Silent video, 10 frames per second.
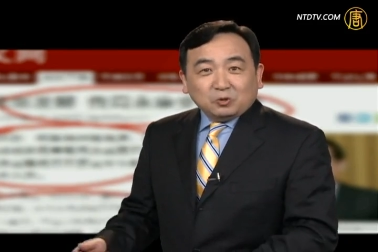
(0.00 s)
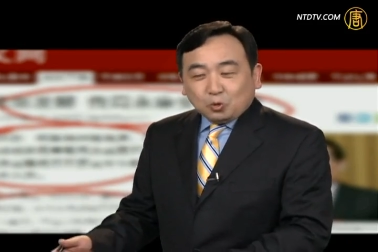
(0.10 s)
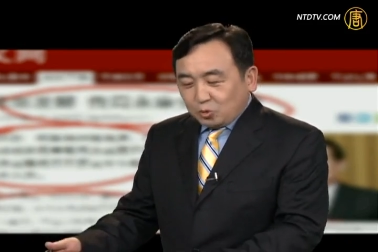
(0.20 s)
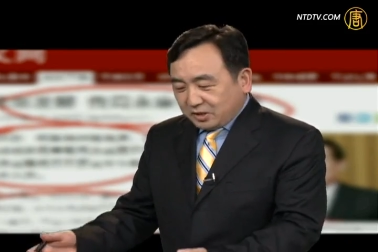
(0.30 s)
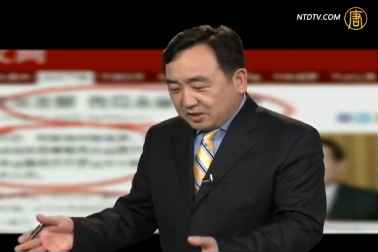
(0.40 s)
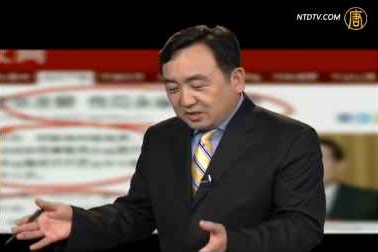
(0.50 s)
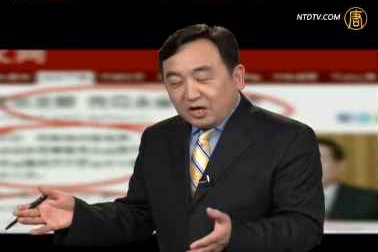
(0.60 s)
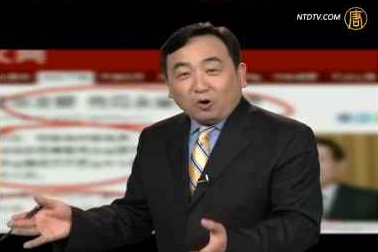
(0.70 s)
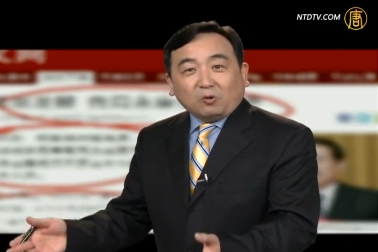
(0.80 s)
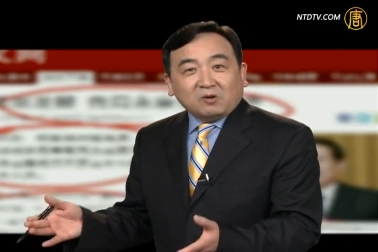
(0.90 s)
如果是
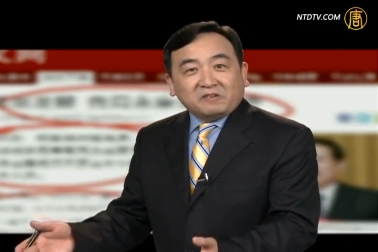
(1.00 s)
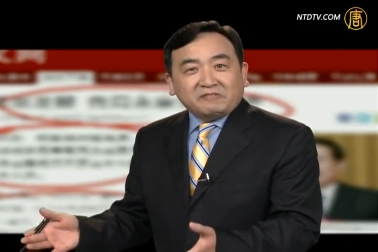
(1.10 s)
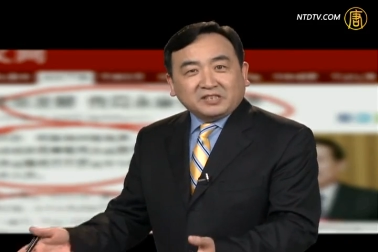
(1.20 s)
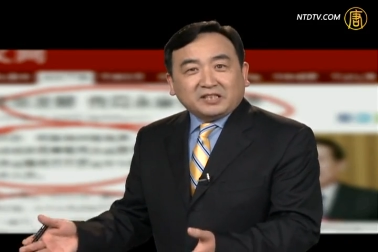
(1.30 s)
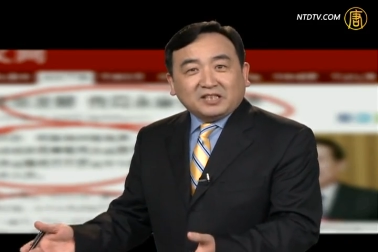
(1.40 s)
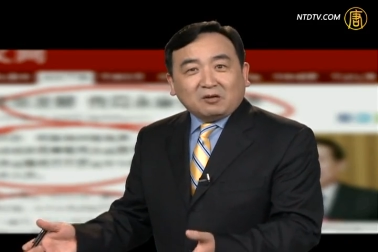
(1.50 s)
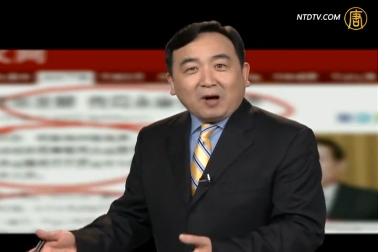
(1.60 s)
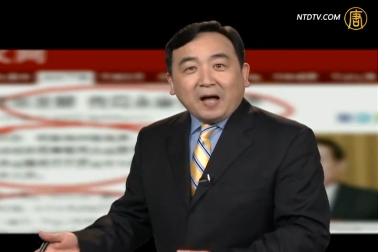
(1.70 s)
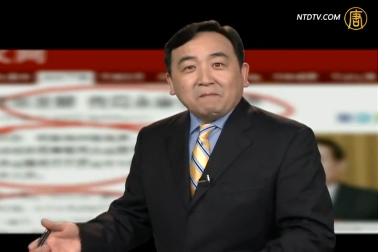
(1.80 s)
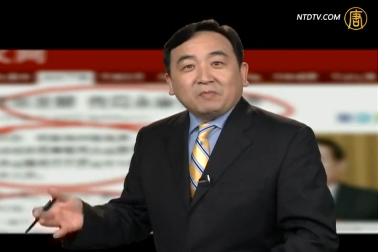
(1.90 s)
口味问题的
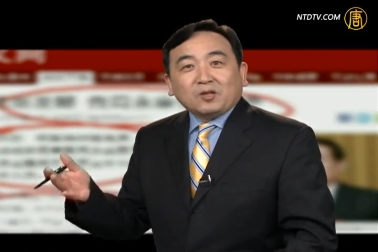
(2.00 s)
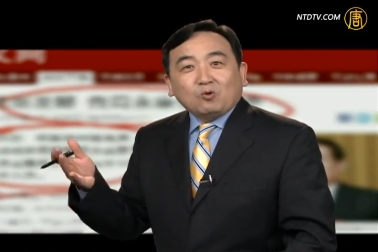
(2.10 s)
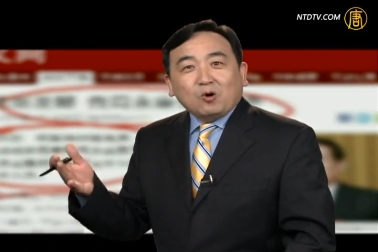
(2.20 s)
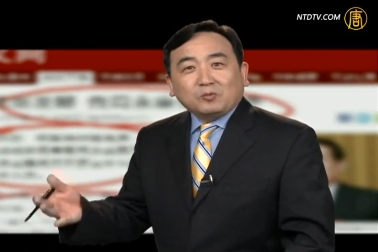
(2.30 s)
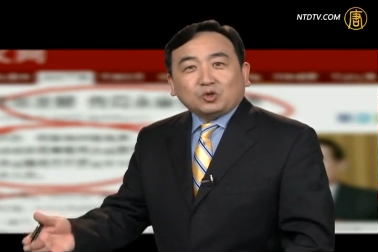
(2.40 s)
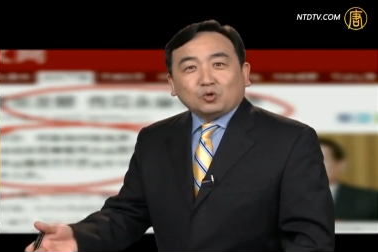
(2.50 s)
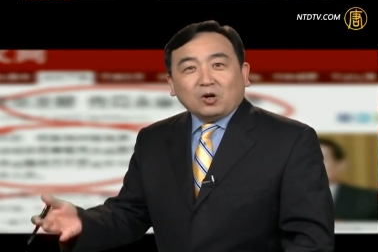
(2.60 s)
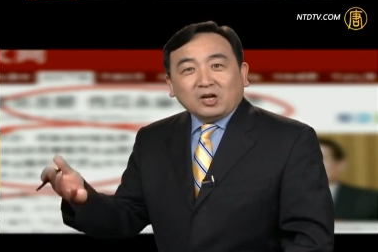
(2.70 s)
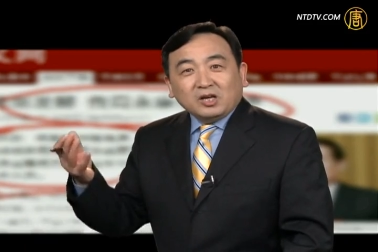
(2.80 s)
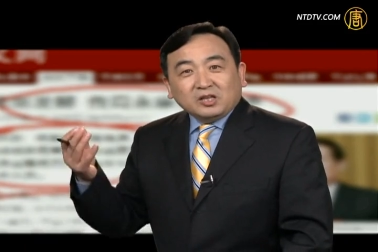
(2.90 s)
话。我们
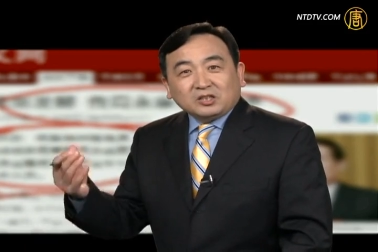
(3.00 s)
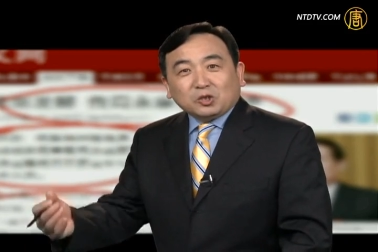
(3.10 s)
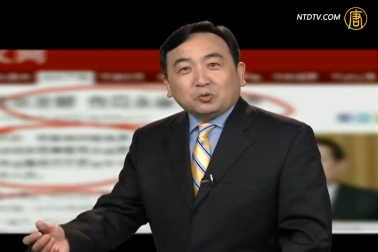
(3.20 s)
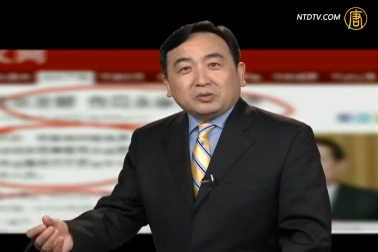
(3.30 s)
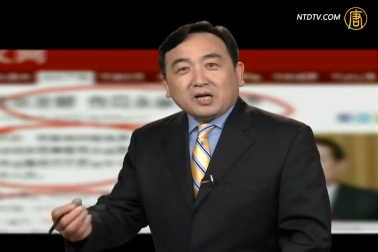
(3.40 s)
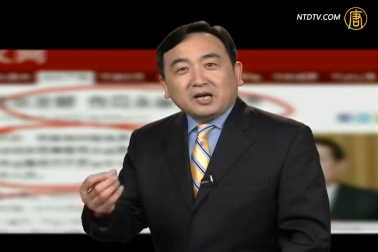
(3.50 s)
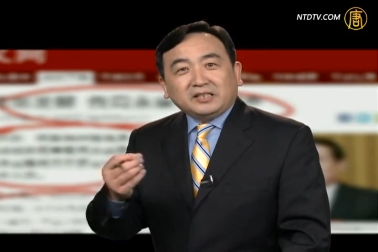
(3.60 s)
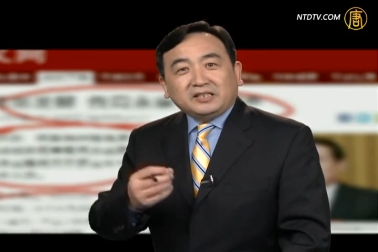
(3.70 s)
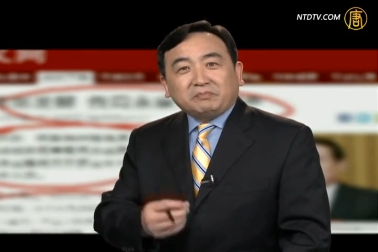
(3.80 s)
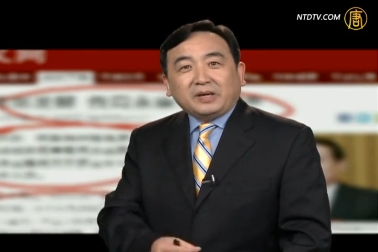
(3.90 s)
说周永康
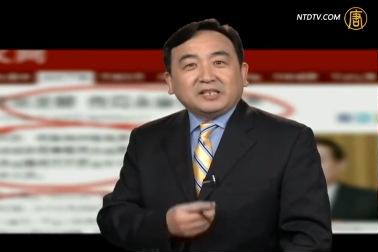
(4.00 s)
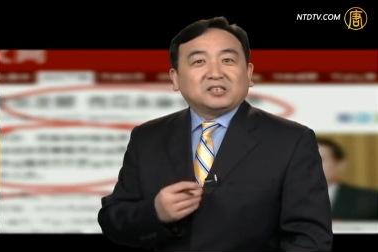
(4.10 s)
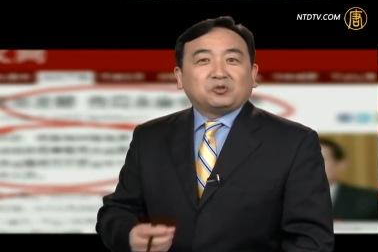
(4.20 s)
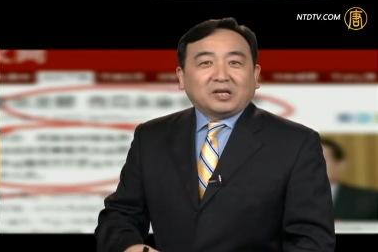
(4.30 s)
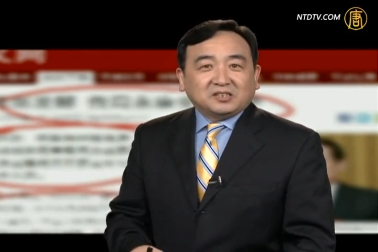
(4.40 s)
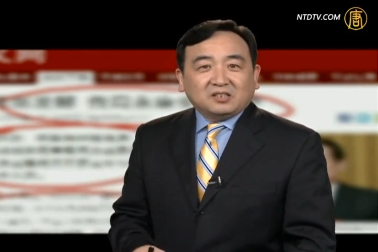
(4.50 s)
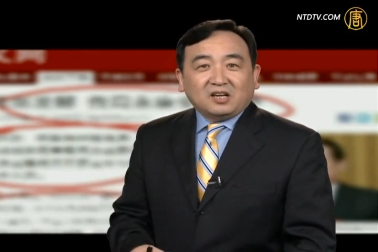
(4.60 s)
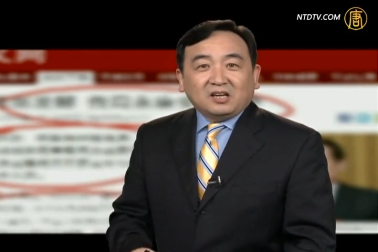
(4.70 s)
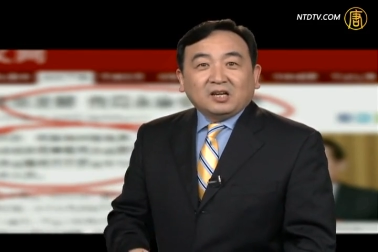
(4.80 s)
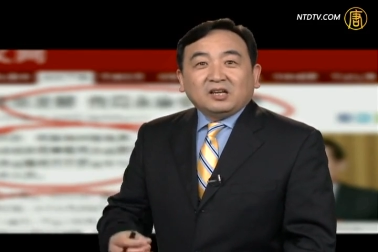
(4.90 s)
已经没得选择
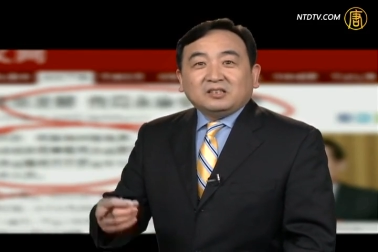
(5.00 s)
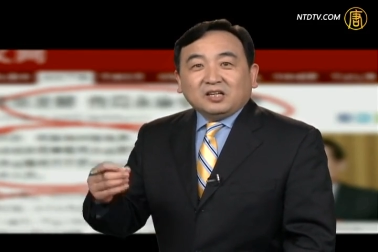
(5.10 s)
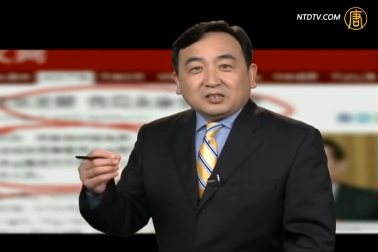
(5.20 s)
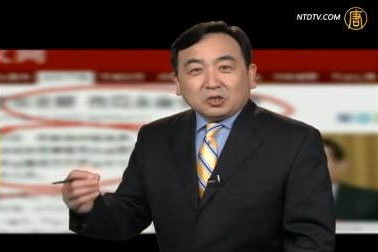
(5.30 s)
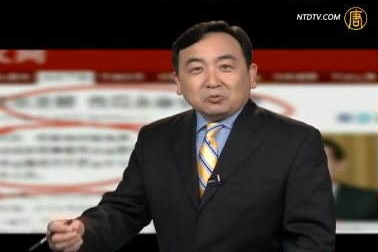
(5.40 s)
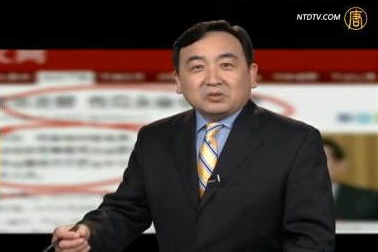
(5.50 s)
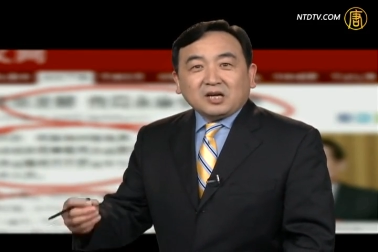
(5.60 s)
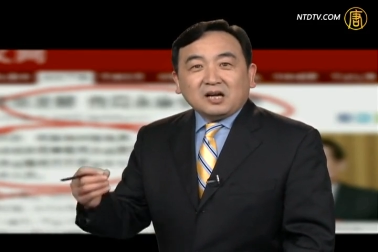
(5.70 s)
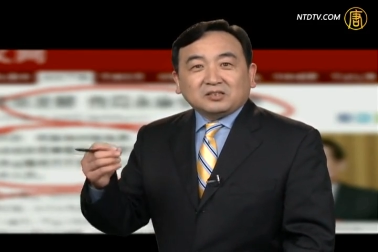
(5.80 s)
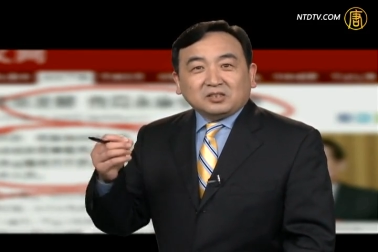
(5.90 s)
了，那周永
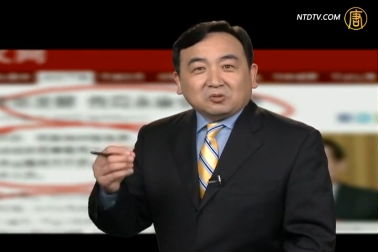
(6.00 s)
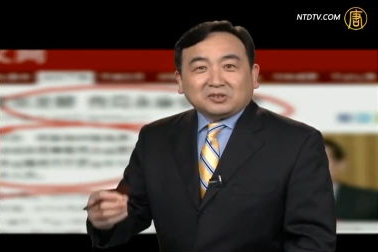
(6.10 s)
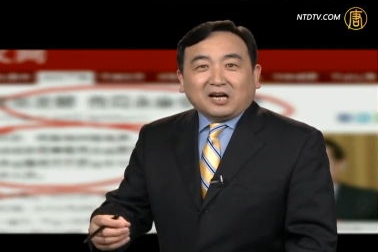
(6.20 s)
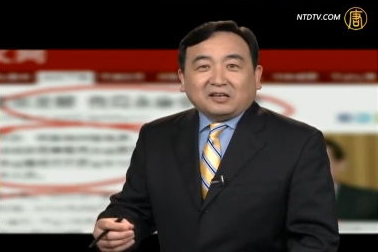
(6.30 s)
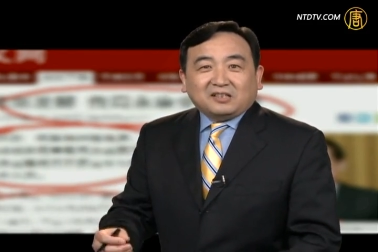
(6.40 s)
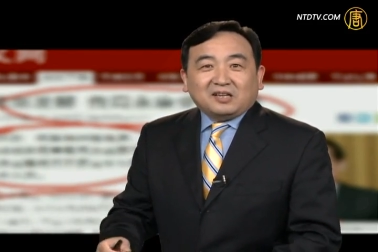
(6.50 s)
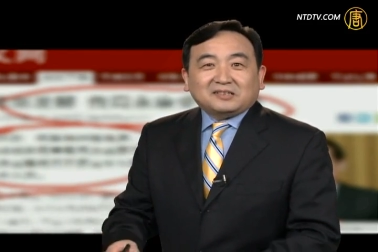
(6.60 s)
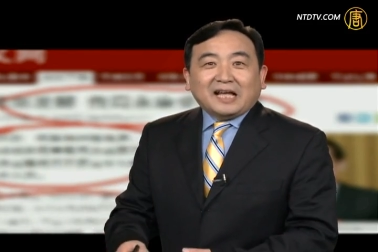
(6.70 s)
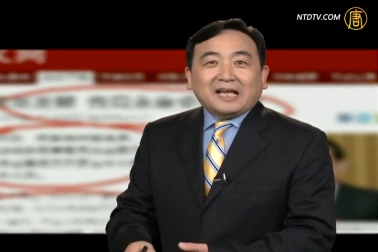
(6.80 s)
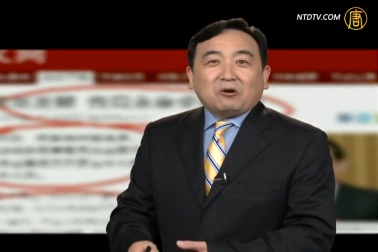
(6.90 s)
康就等着
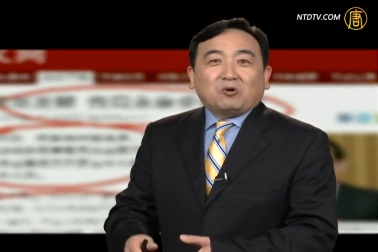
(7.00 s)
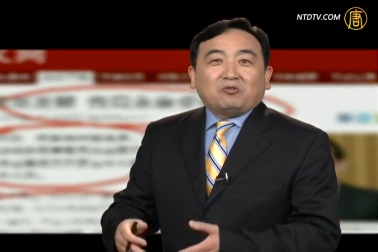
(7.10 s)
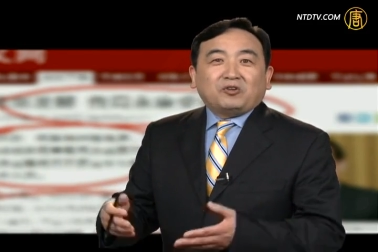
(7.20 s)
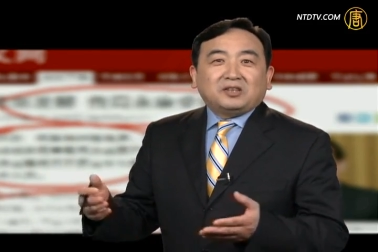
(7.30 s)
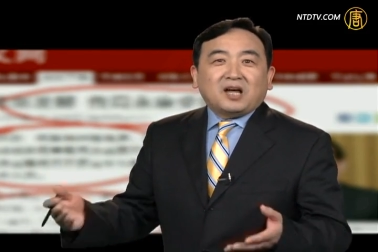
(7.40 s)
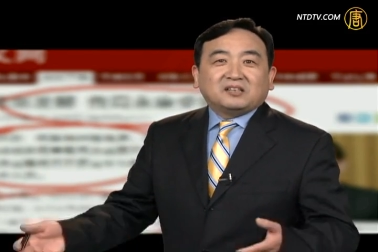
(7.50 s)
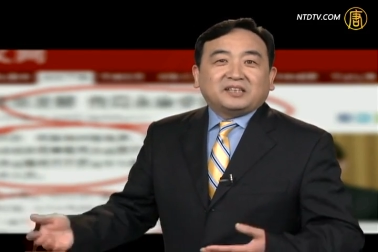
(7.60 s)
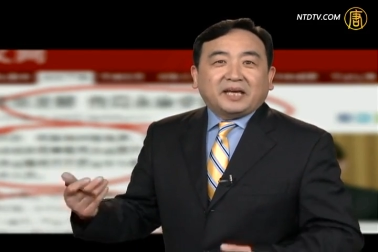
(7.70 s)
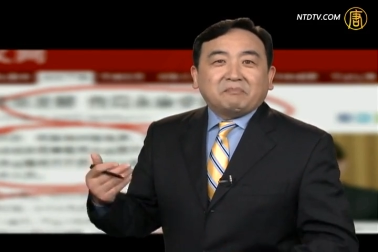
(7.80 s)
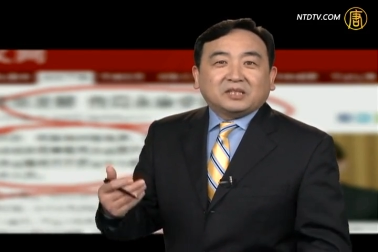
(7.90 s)
大家伙分汤
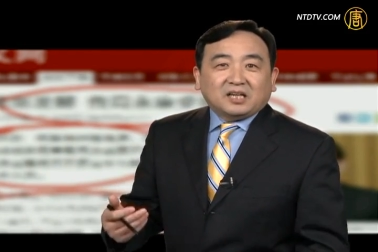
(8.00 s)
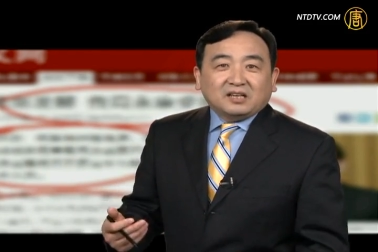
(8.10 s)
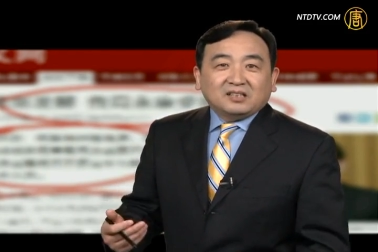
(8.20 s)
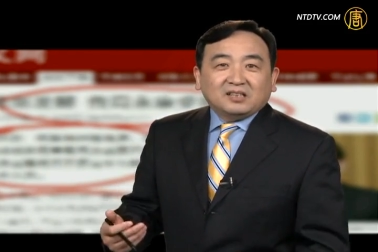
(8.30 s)
点吧他，